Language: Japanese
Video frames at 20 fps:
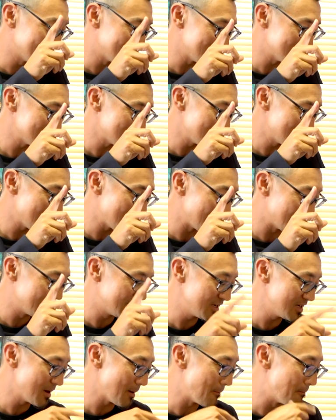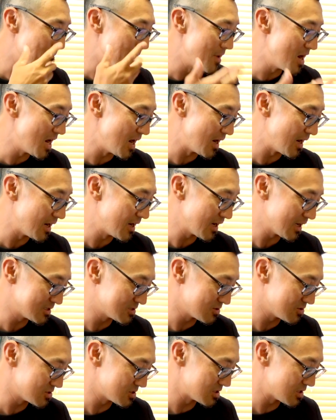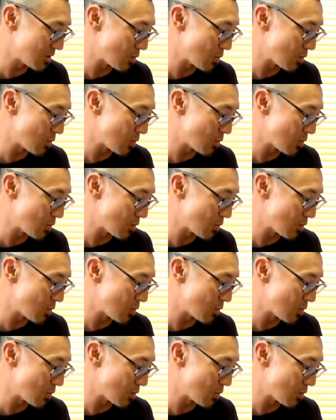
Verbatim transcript: 出さないで me 発音する。